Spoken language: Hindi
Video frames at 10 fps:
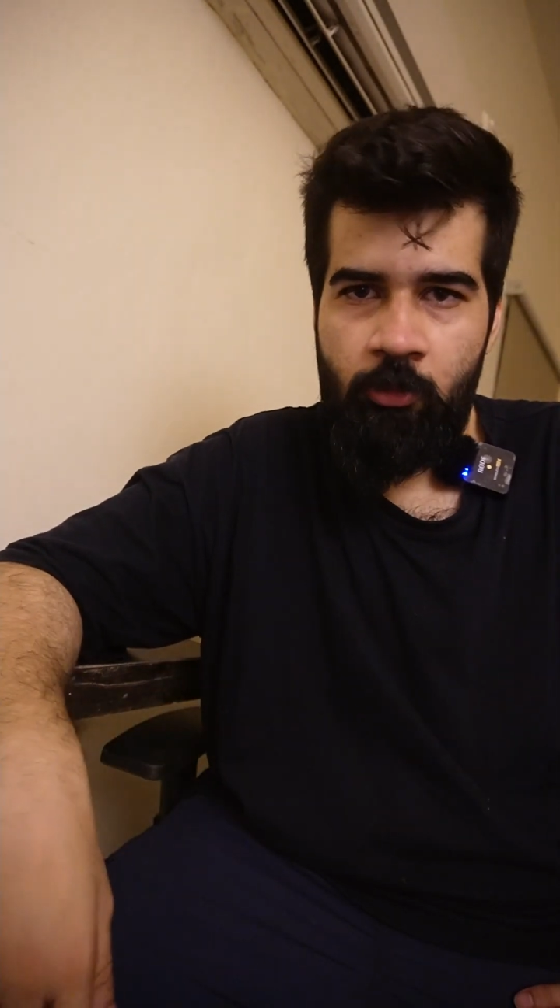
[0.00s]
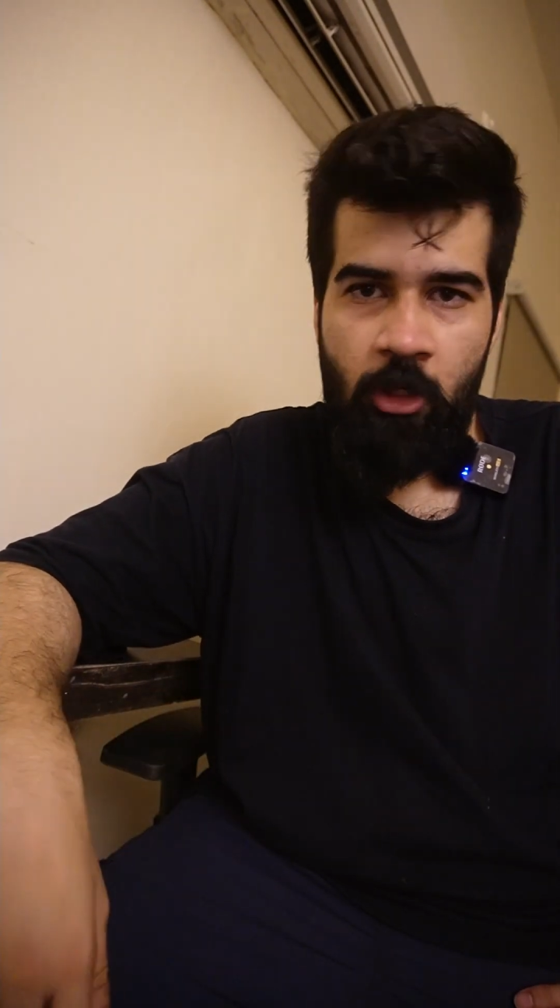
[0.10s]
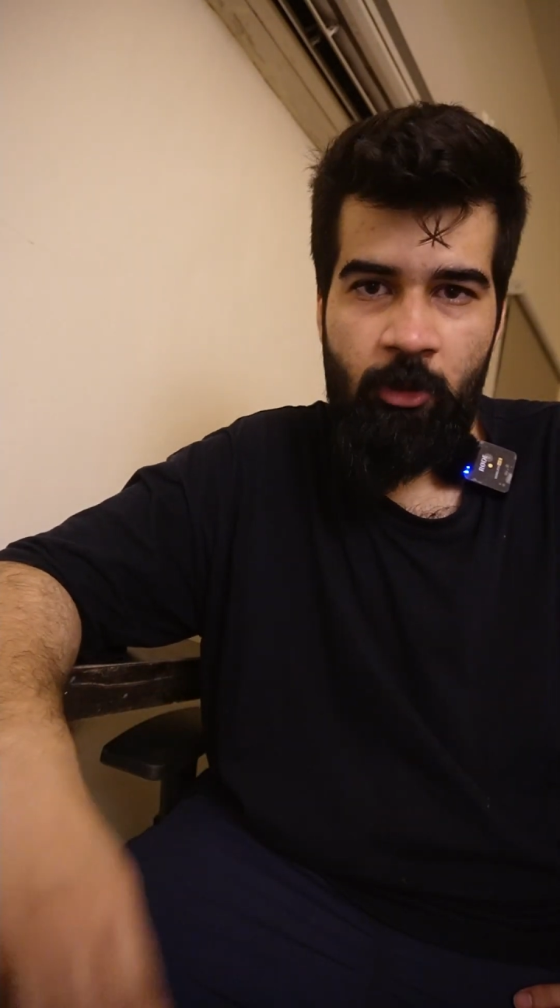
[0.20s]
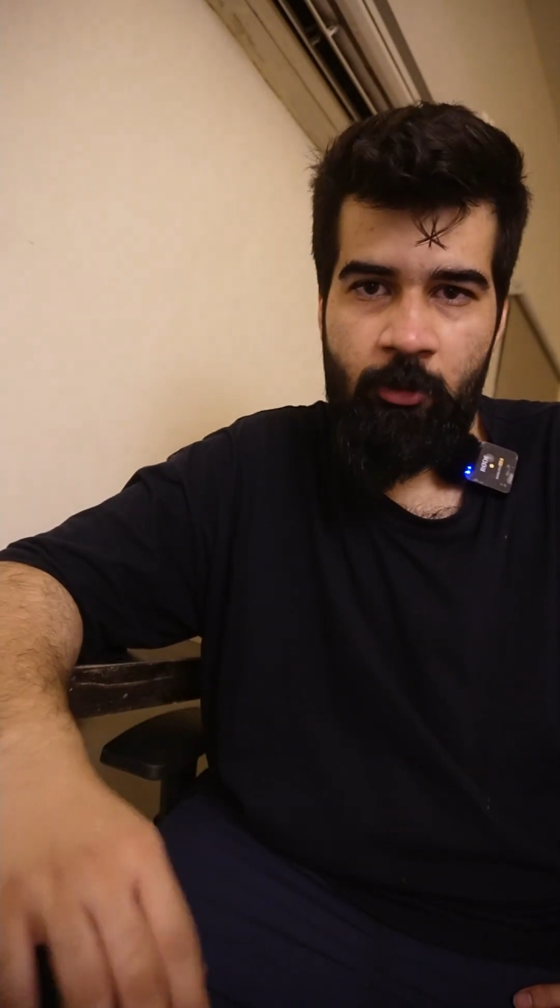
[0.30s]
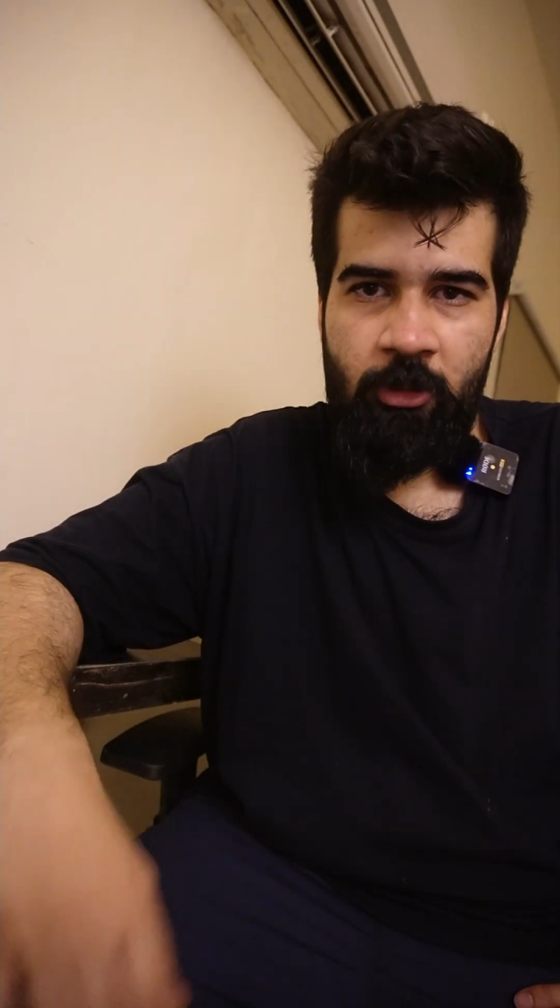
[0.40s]

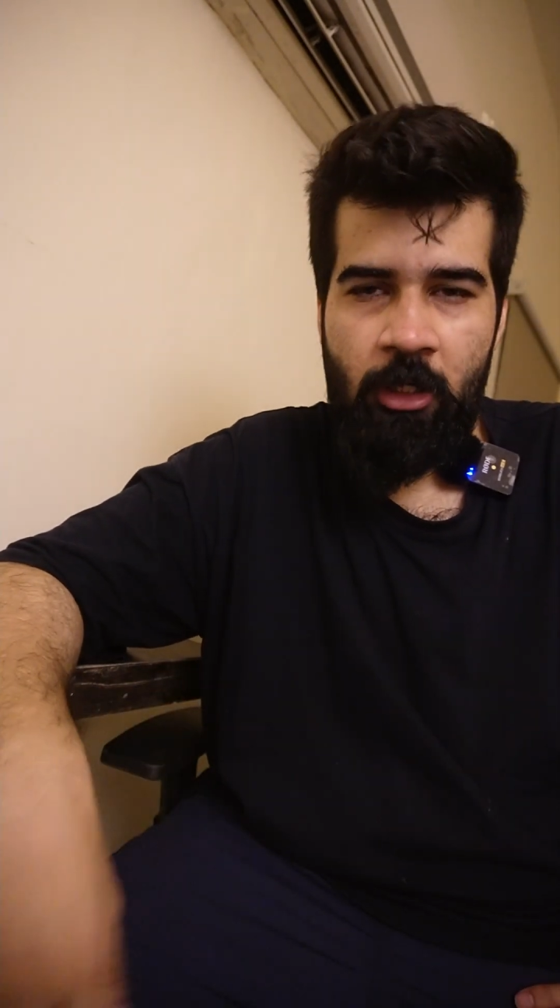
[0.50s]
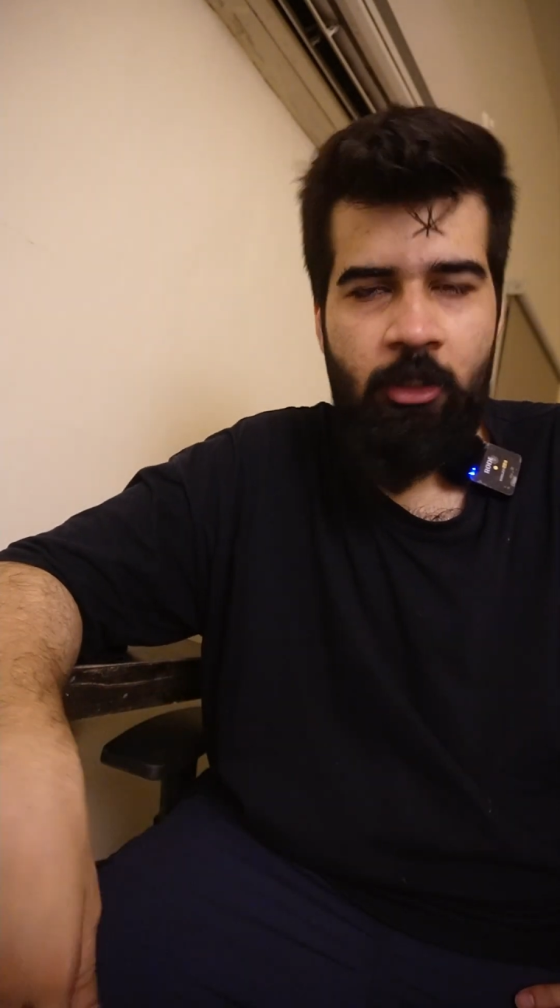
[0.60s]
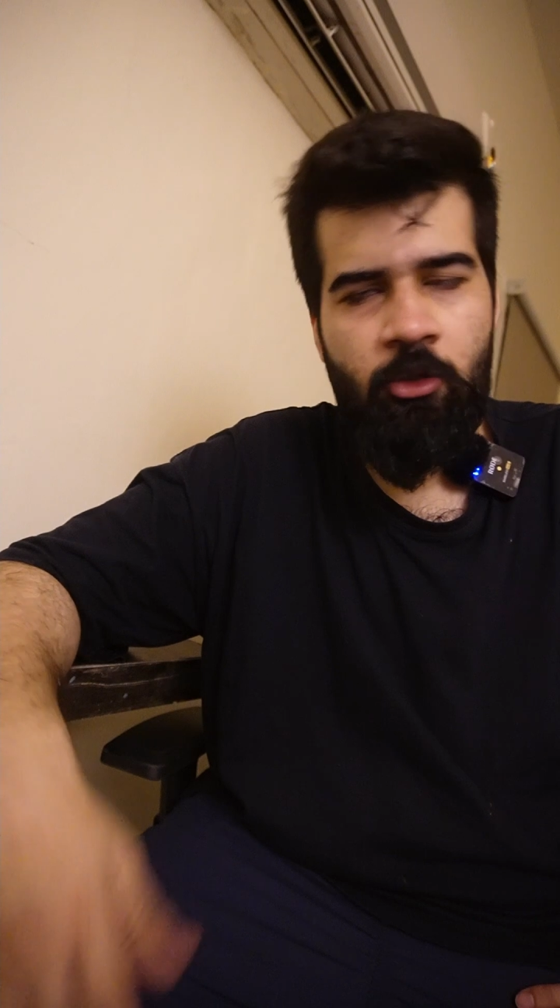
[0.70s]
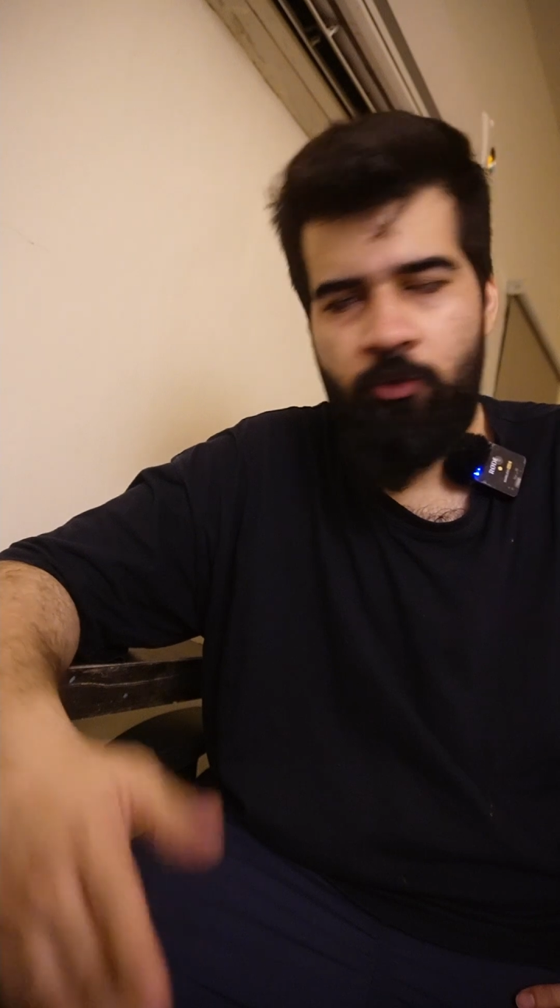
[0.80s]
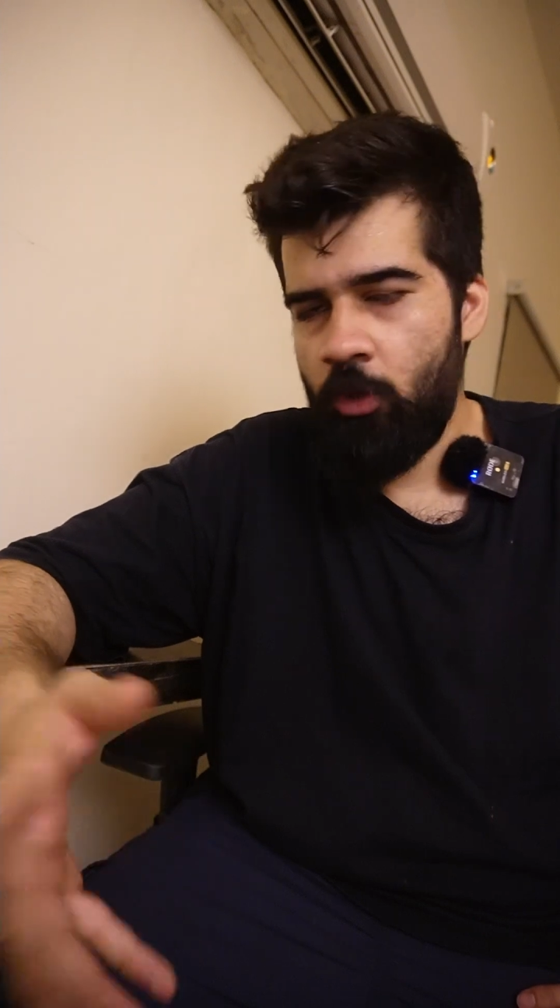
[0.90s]
हमें बता
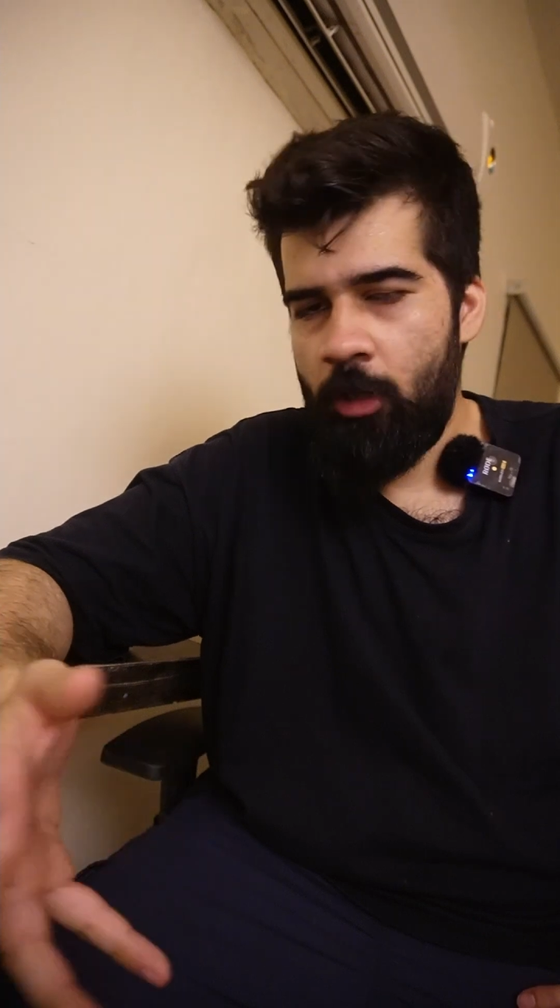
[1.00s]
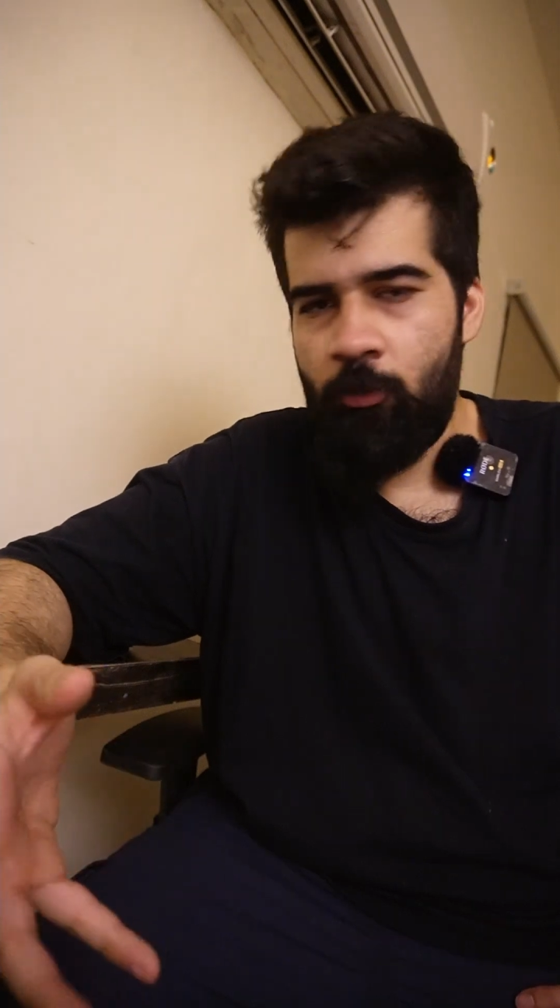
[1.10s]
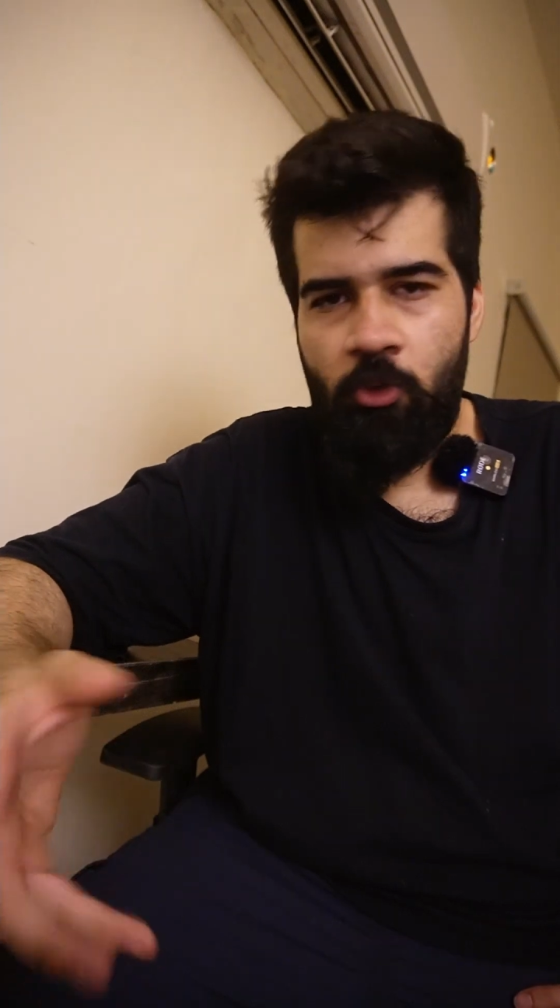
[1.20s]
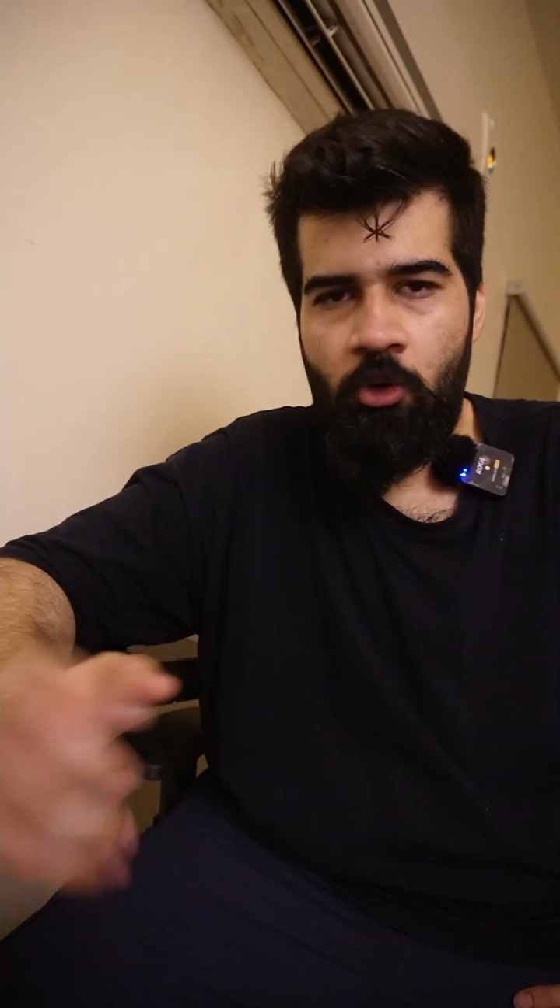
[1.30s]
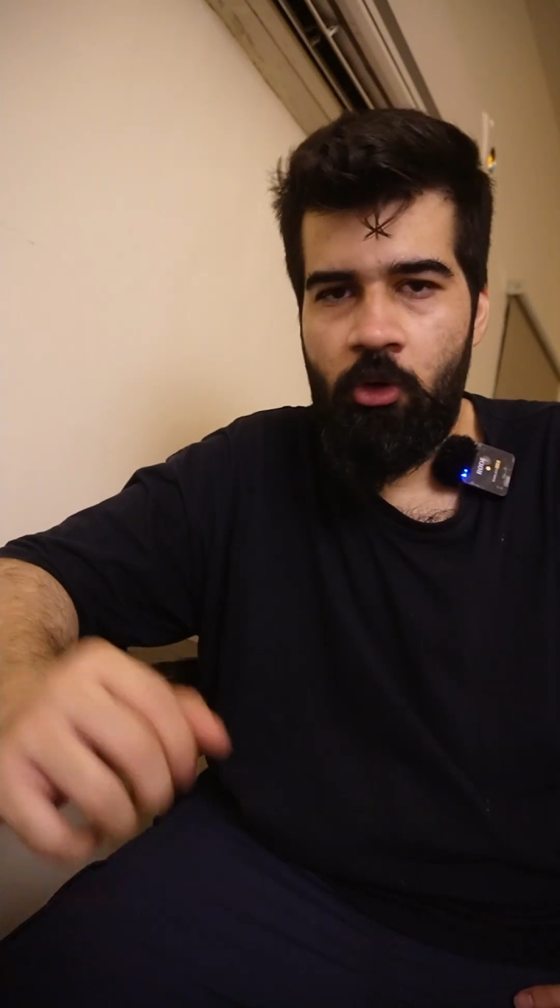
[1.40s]
दें और वो
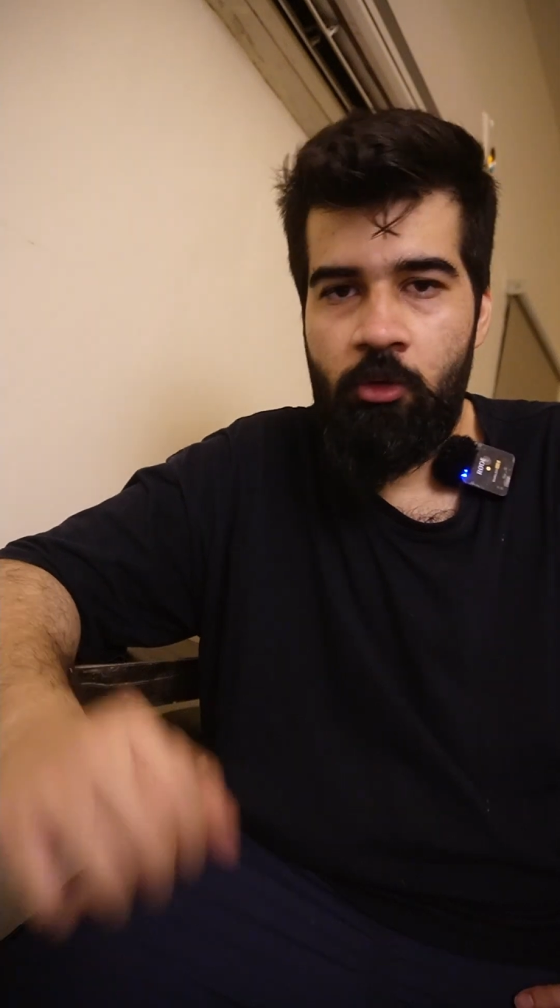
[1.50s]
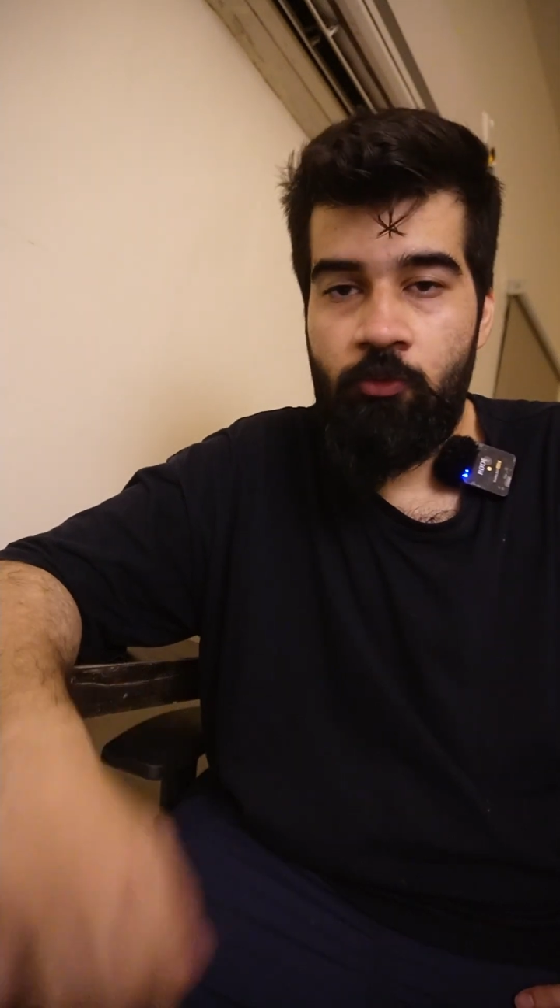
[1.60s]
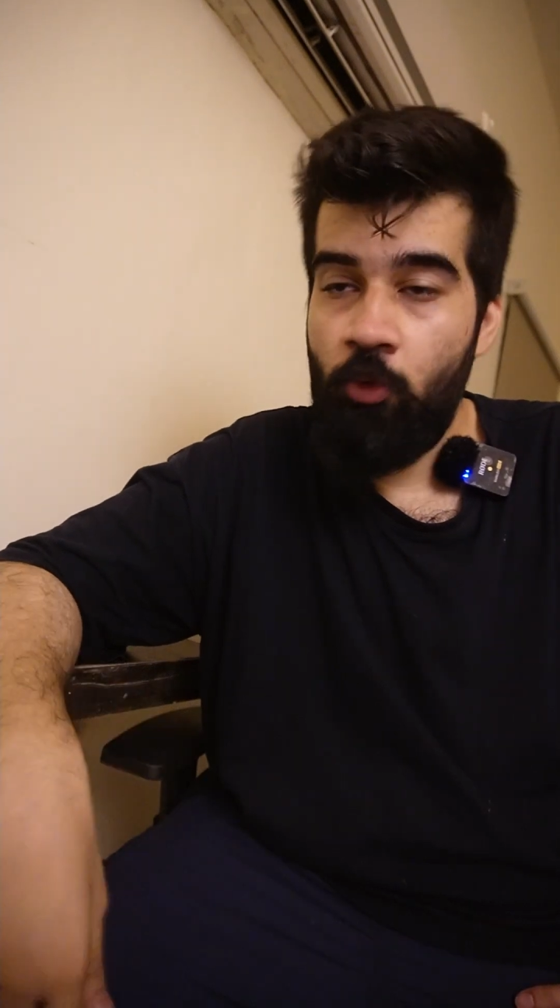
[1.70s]
आपको